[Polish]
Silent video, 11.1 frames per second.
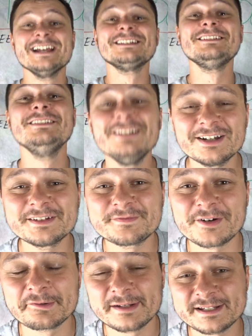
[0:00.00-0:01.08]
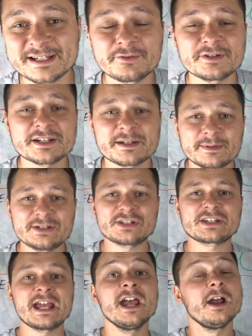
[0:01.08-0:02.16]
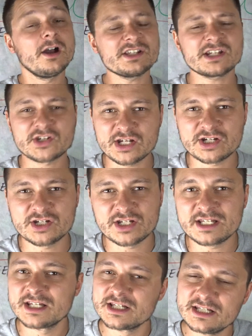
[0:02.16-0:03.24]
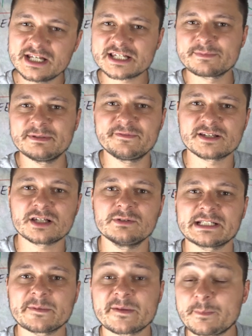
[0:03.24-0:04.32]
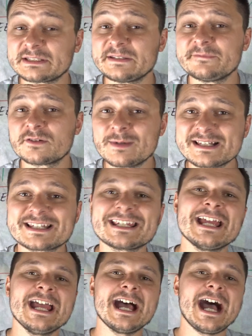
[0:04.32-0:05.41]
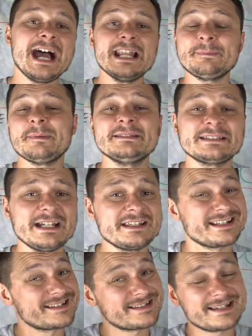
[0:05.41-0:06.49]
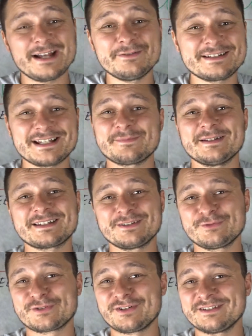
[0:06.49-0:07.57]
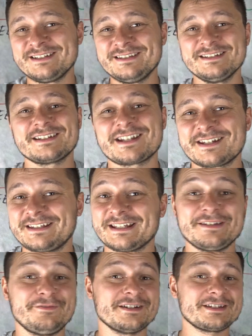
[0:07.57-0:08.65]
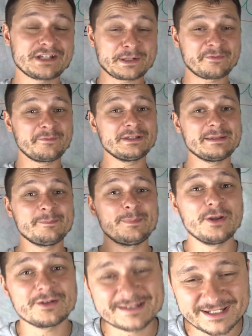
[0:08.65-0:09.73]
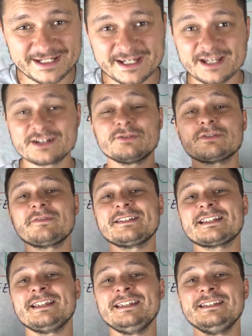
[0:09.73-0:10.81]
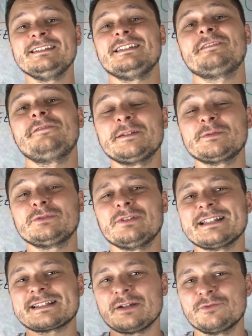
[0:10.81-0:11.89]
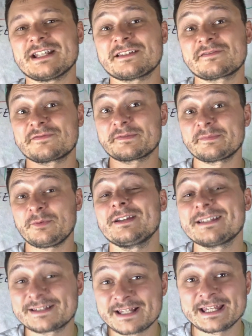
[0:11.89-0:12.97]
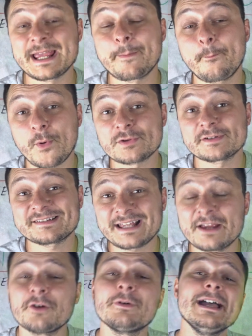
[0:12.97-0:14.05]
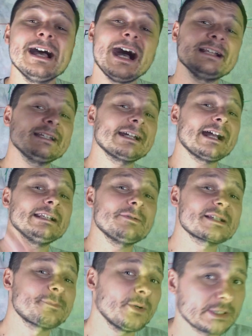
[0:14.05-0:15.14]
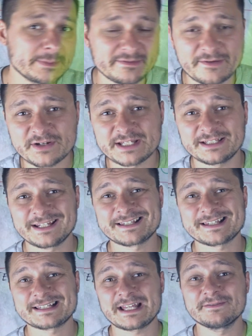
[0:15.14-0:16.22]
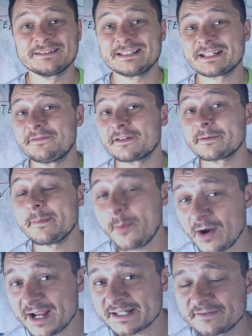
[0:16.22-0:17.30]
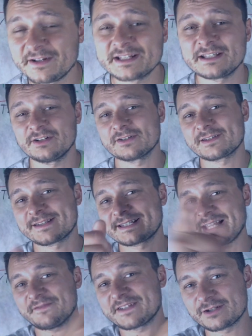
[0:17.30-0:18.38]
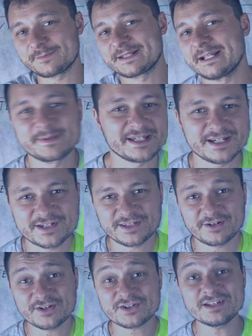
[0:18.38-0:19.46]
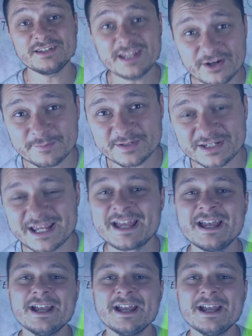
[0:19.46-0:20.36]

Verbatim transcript: No i w ogóle, dziękuję, że byliście, chociaż dzisiejszy dzień nie jest zbyt wesoły, tak jak mówię, po tej informacji, ale pamiętajcie, cały czas macie dużo innych rzeczy takich właśnie, chociażby wymienione blocki, czy dużo więcej innych firm, które cały czas w swojej cenie pozostają, a ten kanał jest po to, by wam właśnie takie zestawy i takie firmy pokazać, pokazywać, dlatego zostawcie subskrypcję, jeśli tego jeszcze nie robicie.